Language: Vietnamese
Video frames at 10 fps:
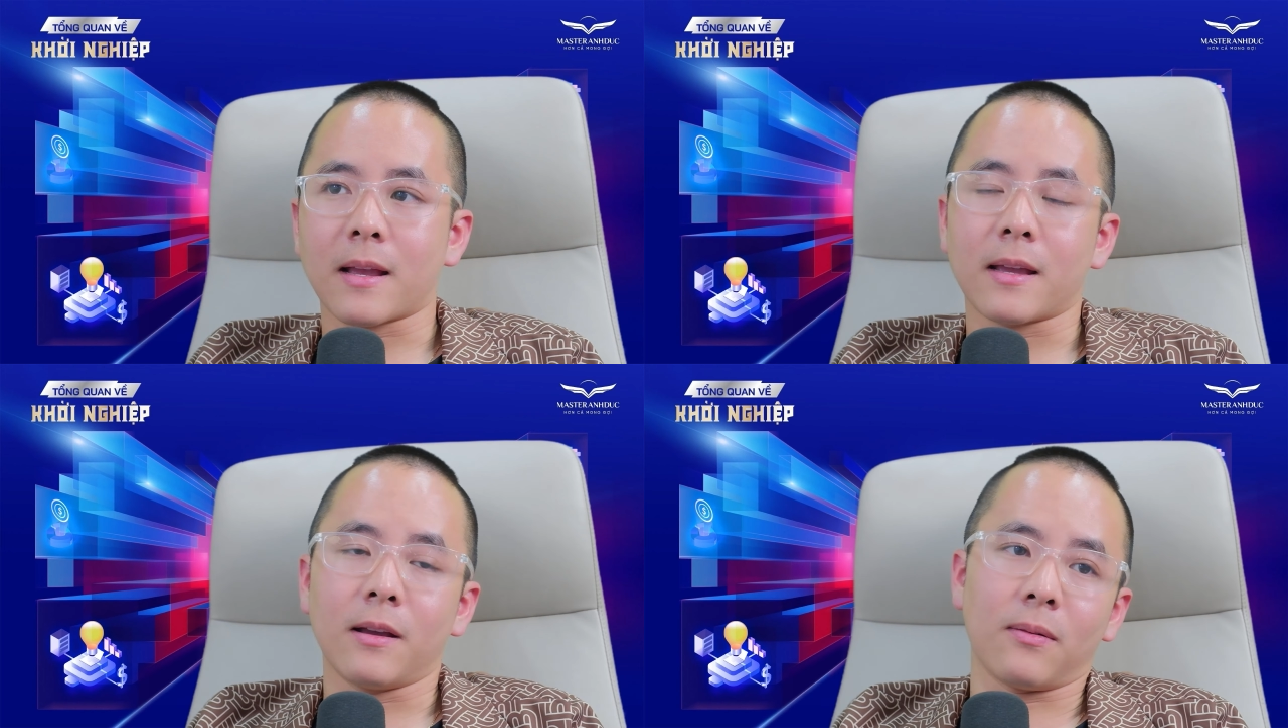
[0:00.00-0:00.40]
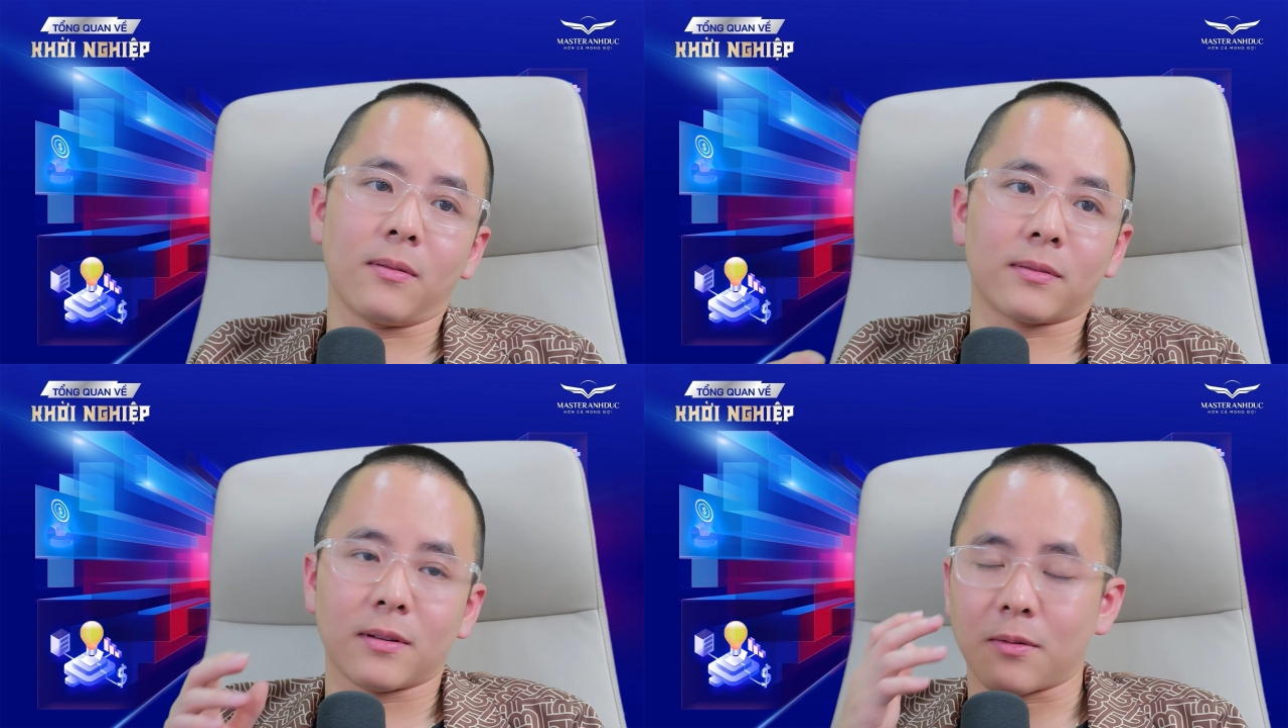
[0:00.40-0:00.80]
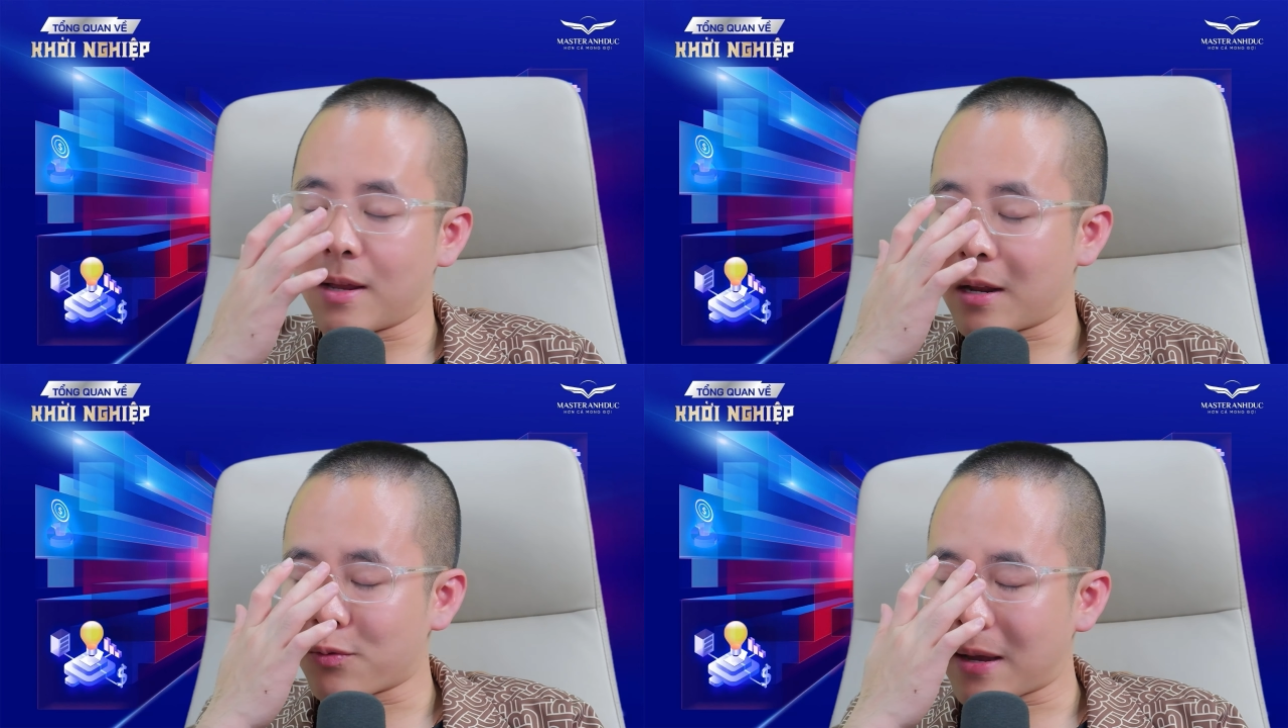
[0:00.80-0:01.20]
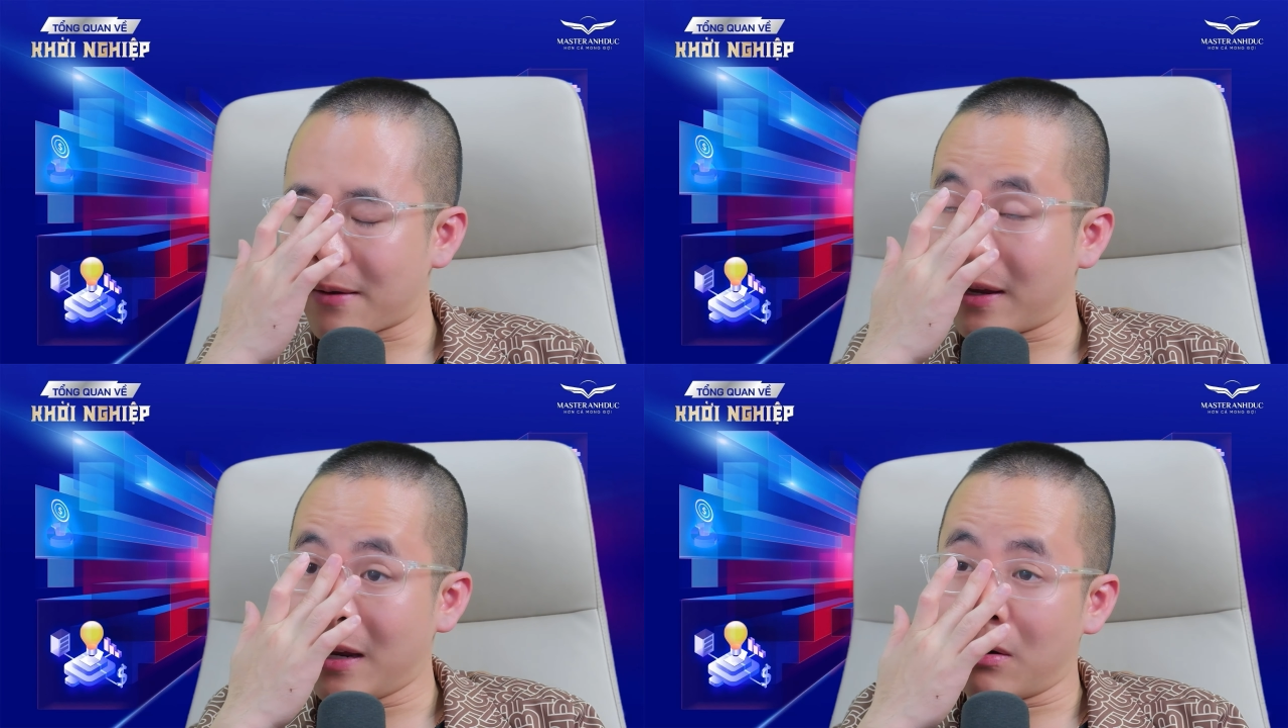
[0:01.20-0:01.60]
Thì đấy nha, hiểu. Đầu tiên
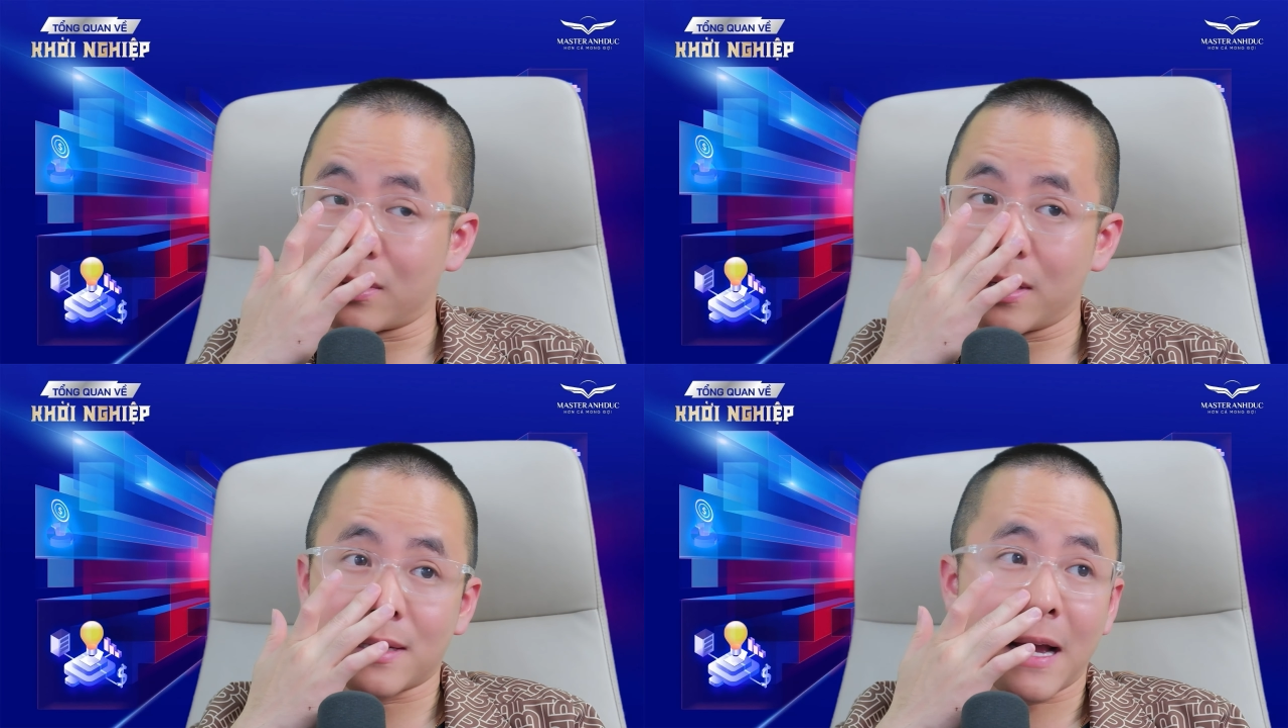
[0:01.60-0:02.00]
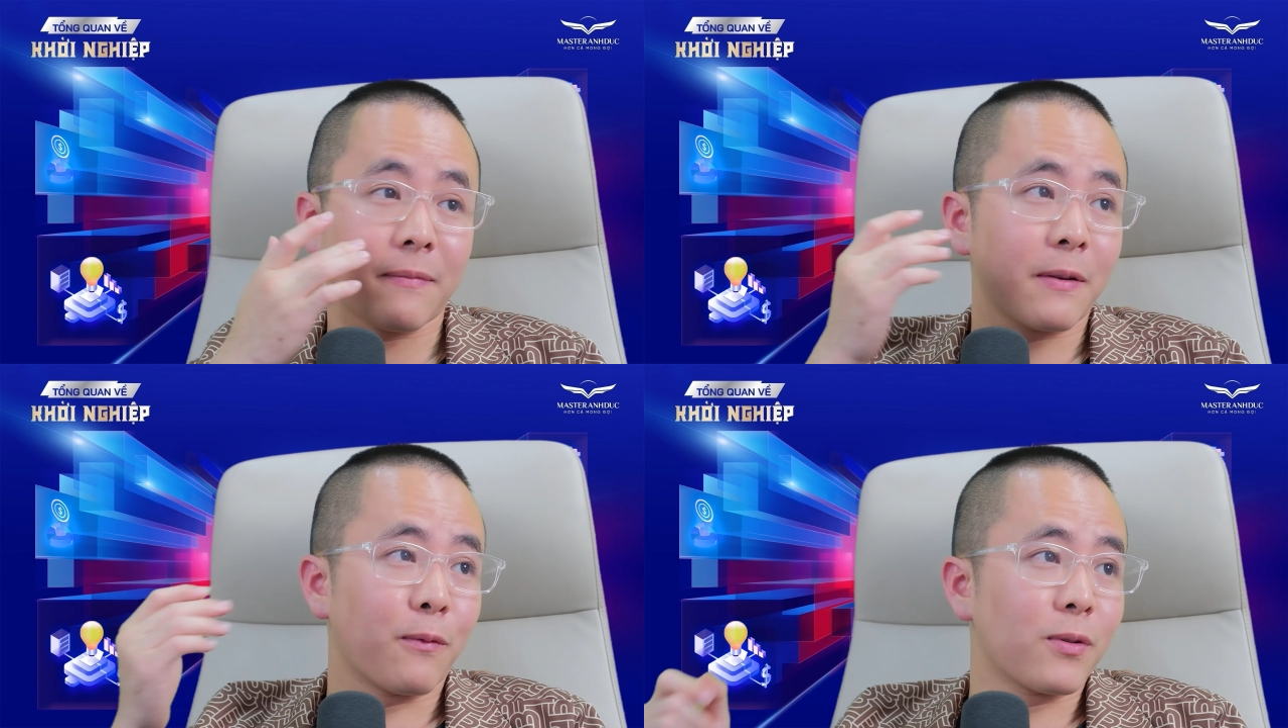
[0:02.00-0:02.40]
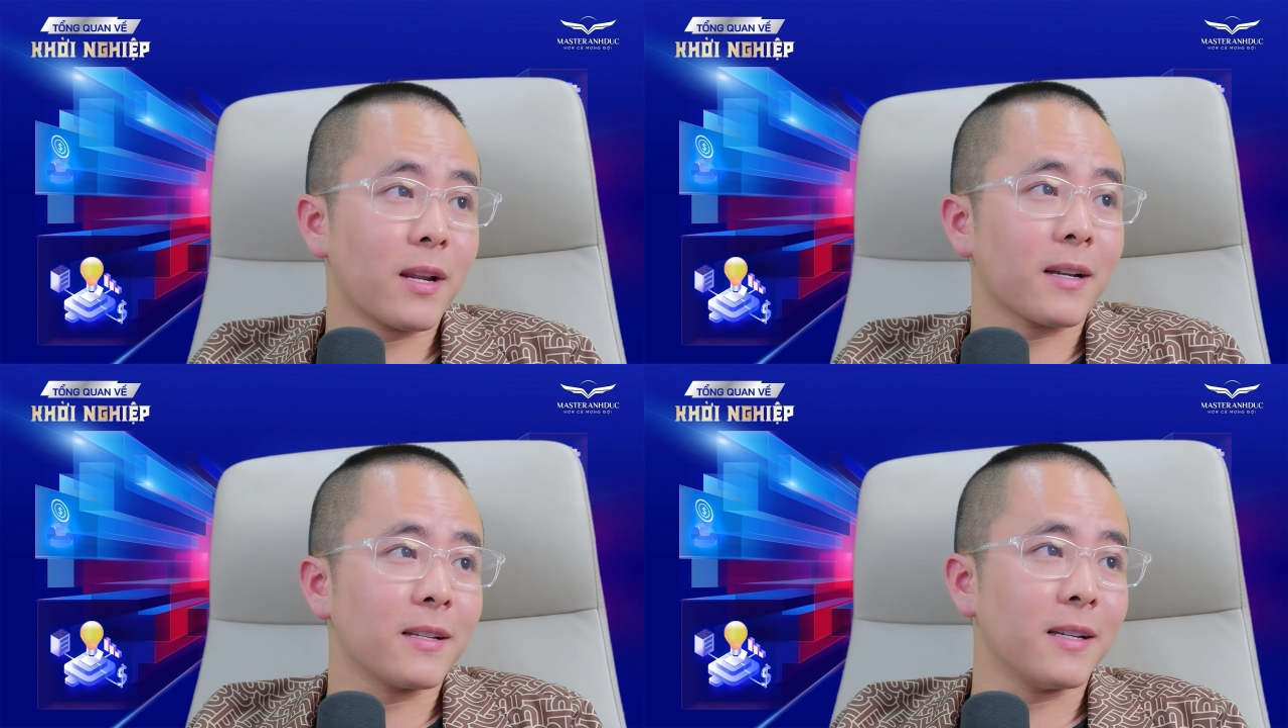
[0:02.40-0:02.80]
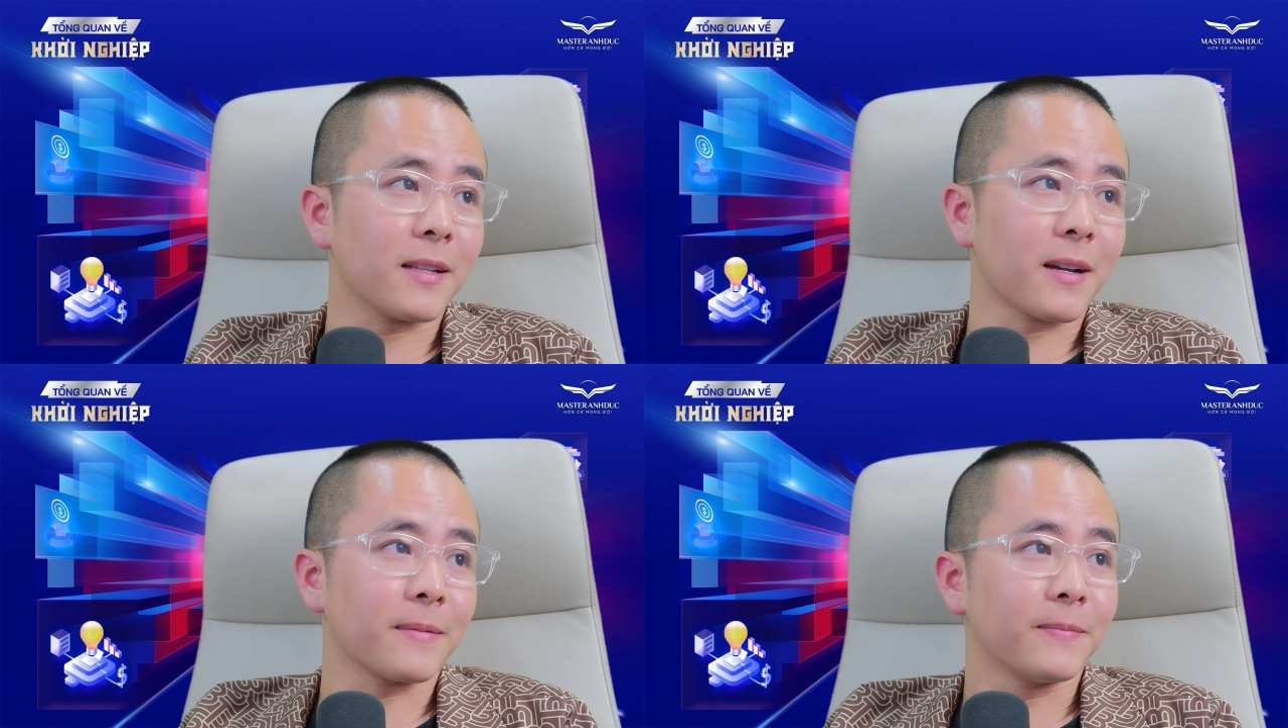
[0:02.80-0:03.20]
là chúng ta phải hiểu chính xác về vốn là
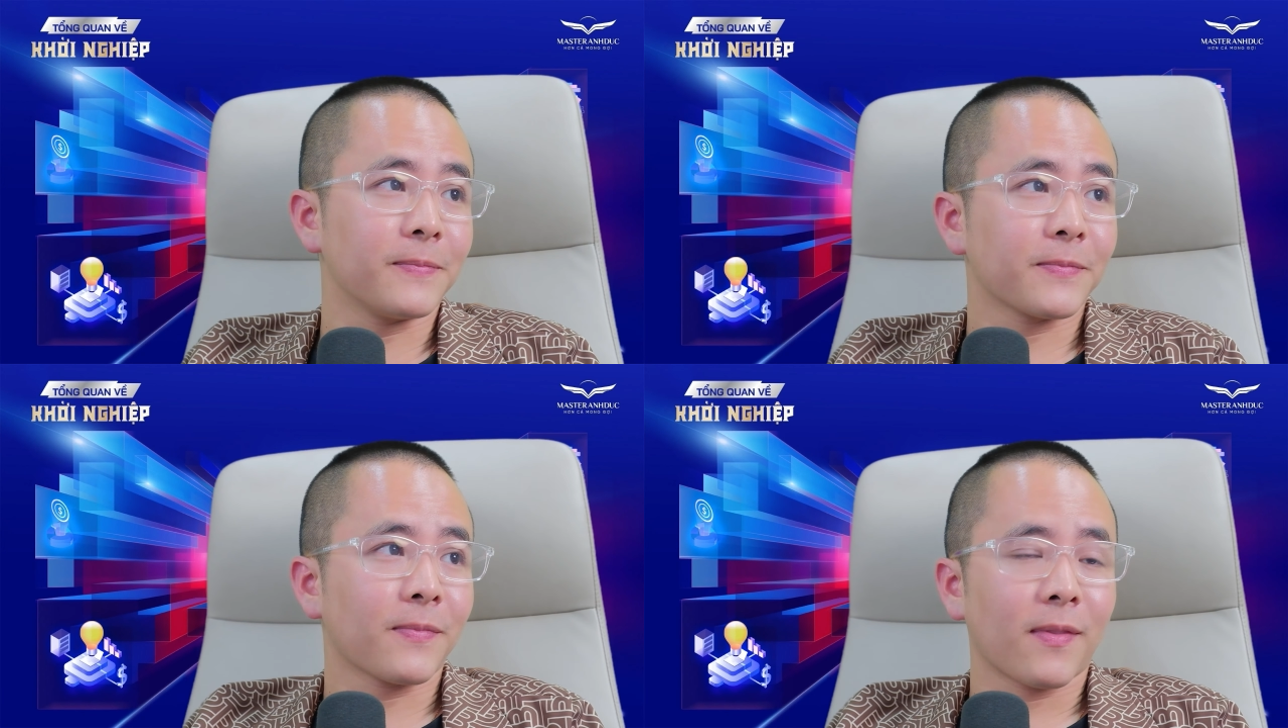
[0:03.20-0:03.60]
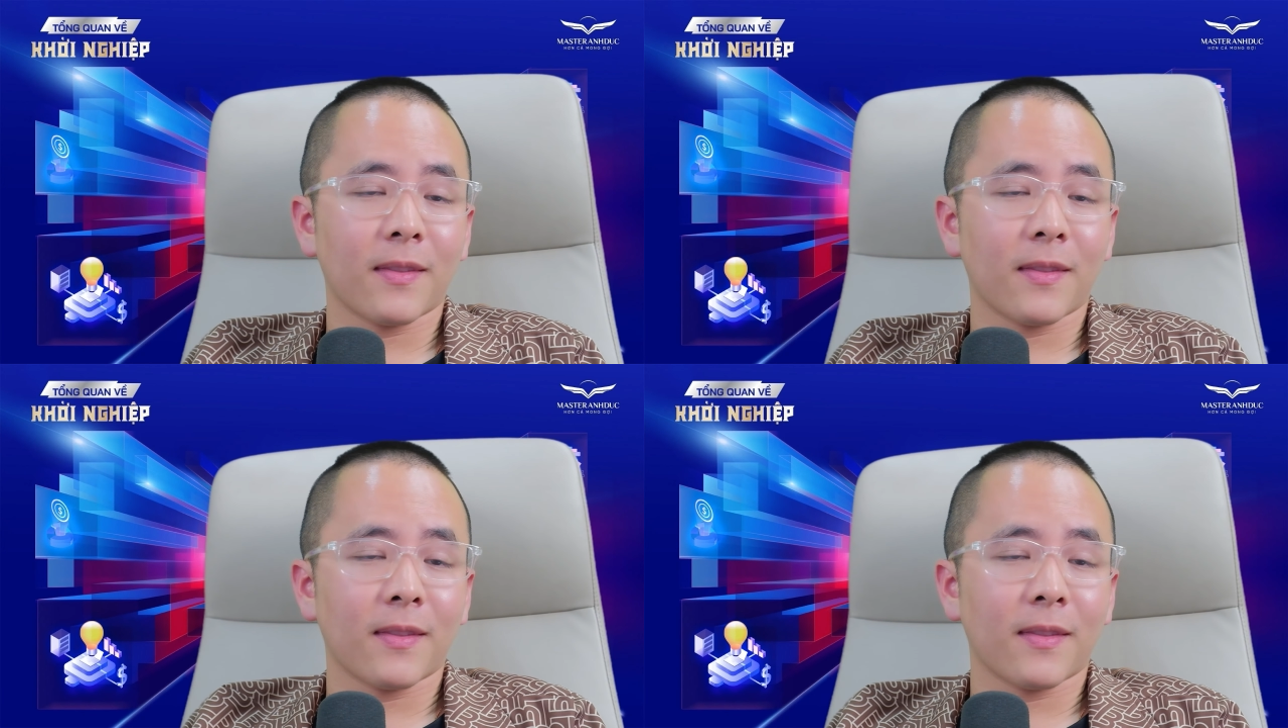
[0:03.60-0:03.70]
cái gì nhá.